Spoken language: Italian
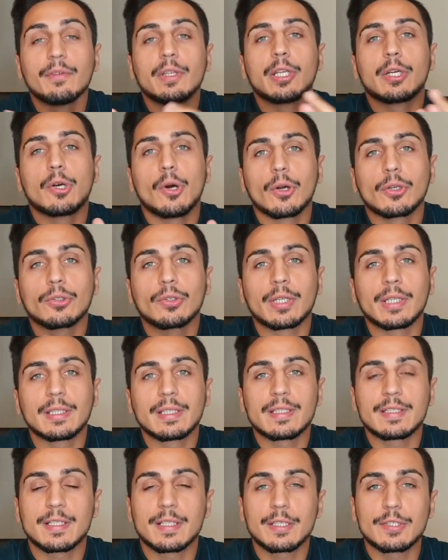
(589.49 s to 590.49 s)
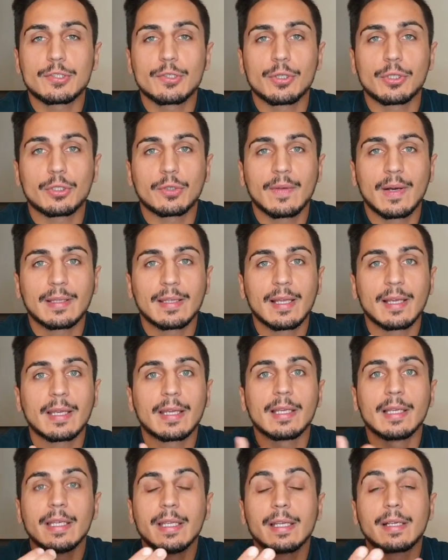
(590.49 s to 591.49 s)
vi ricordo che in descrizione trovate
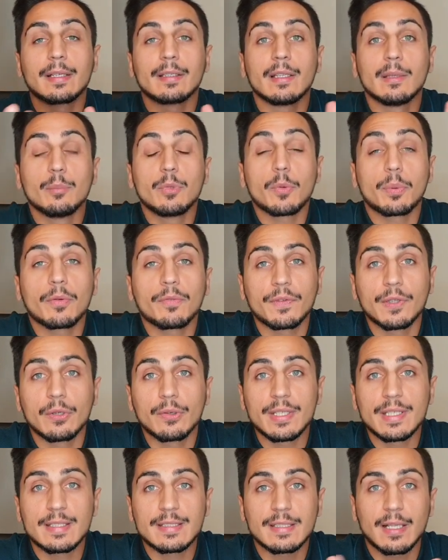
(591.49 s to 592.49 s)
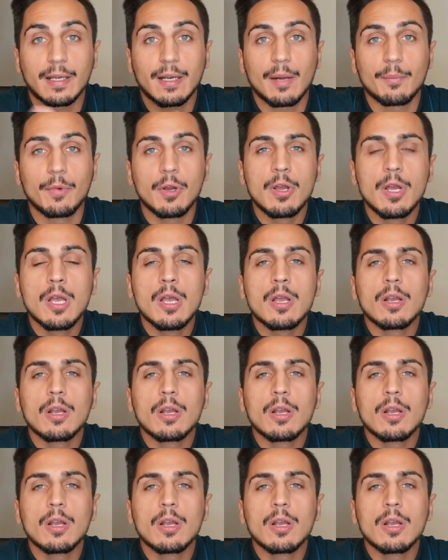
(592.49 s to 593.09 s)
anche il link del mio profilo Instagram,